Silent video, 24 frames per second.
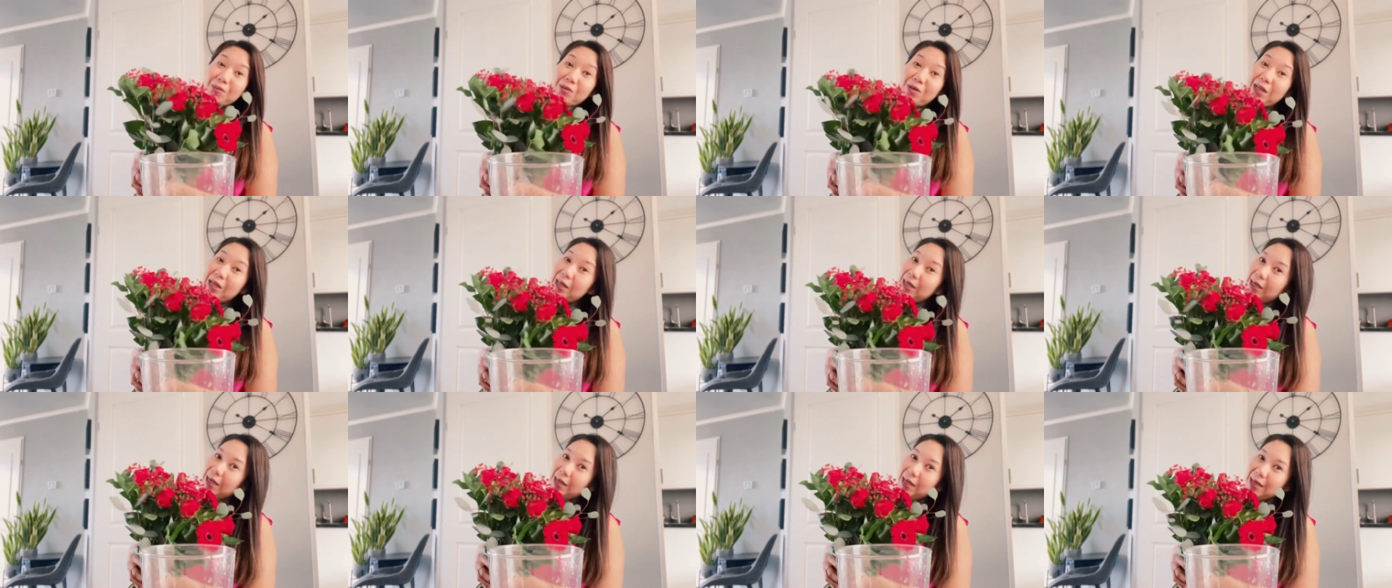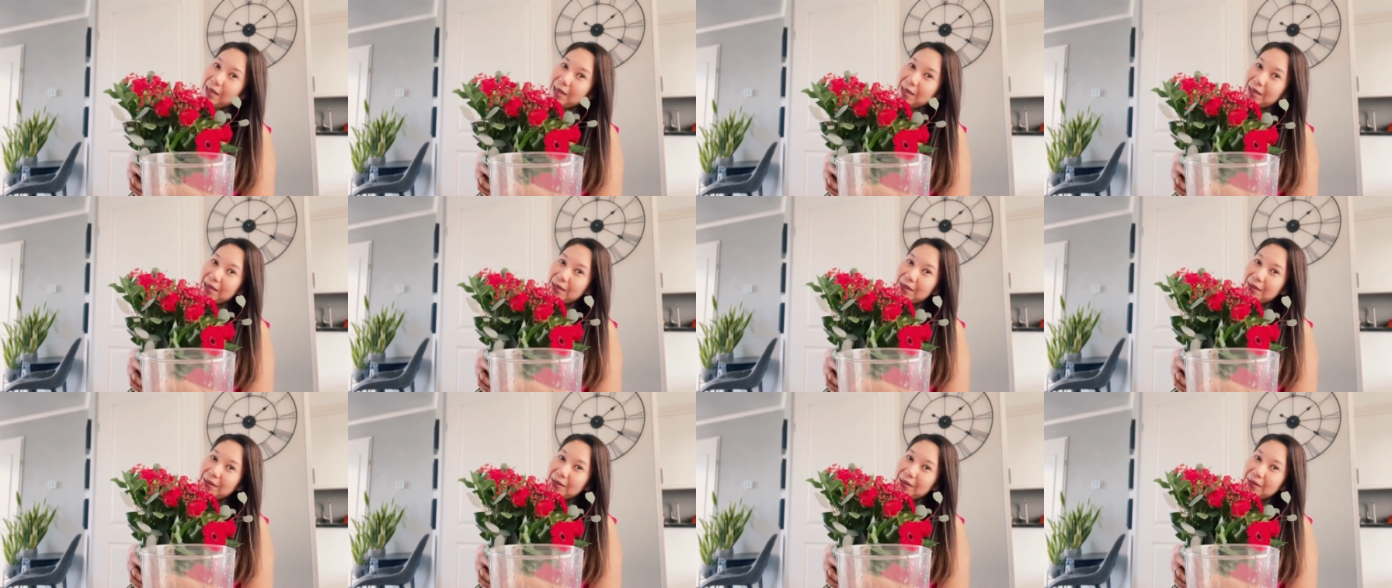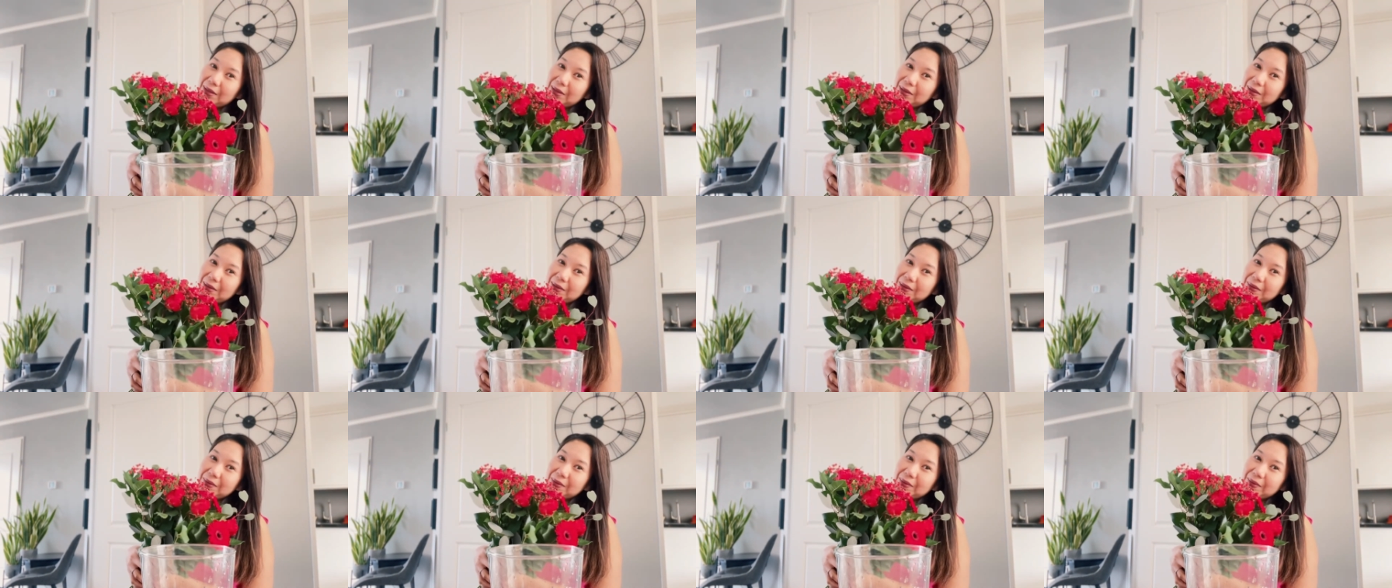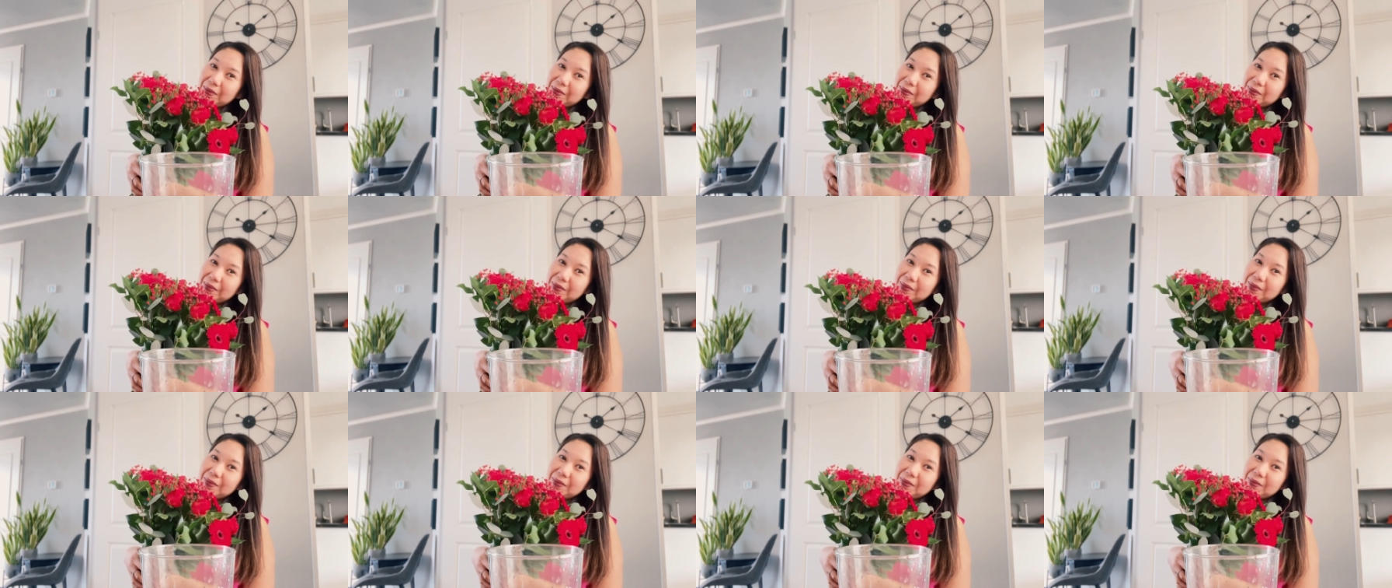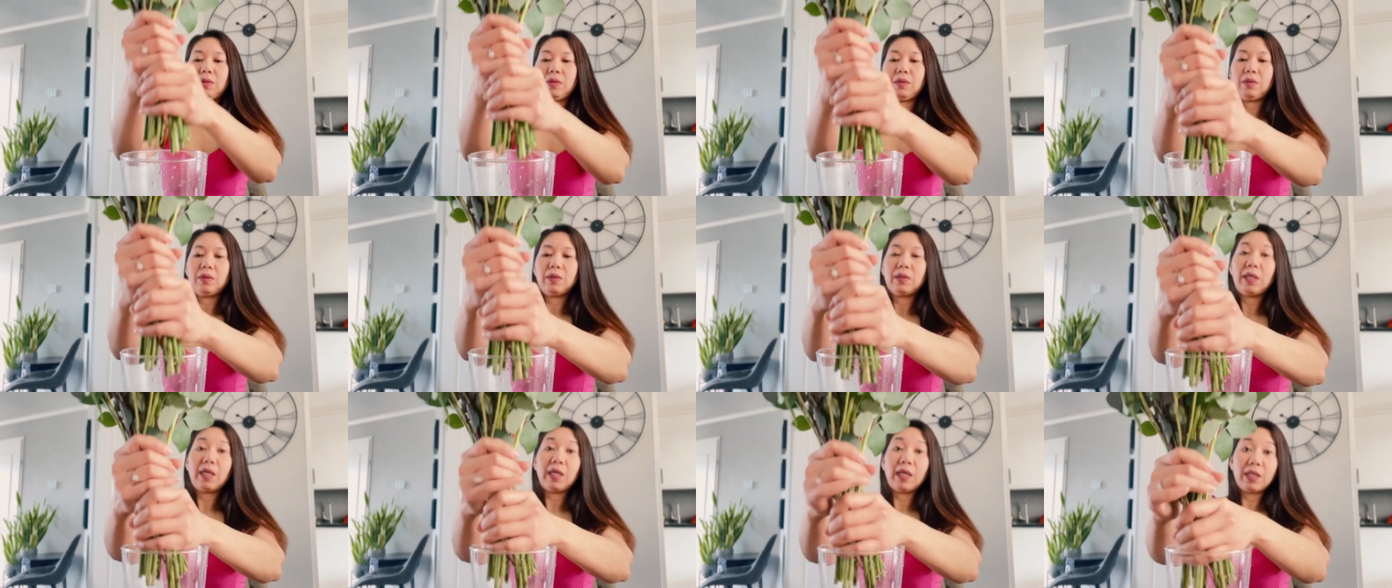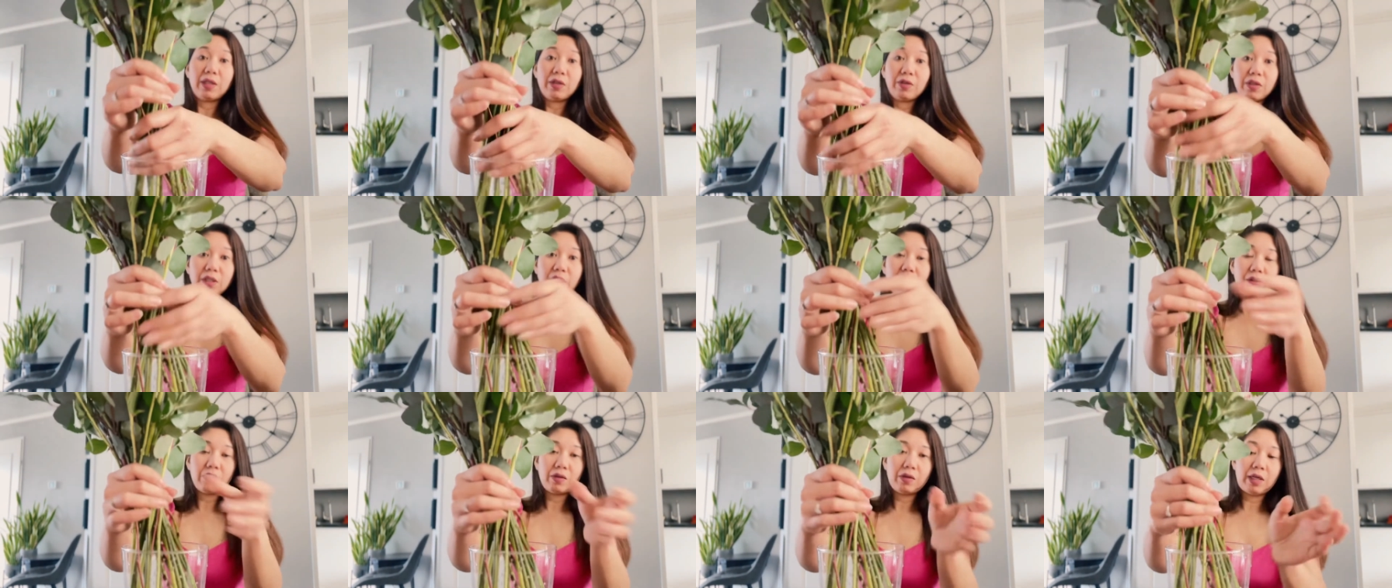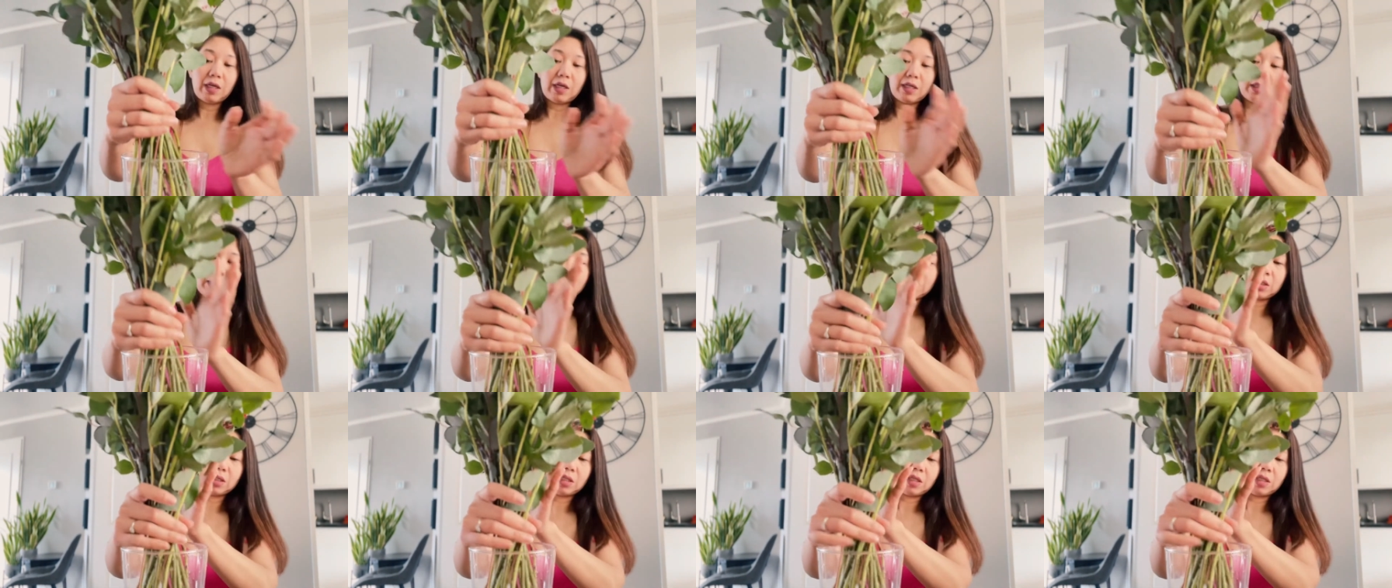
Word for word: bulaklak. Gaganunin ko lang siya.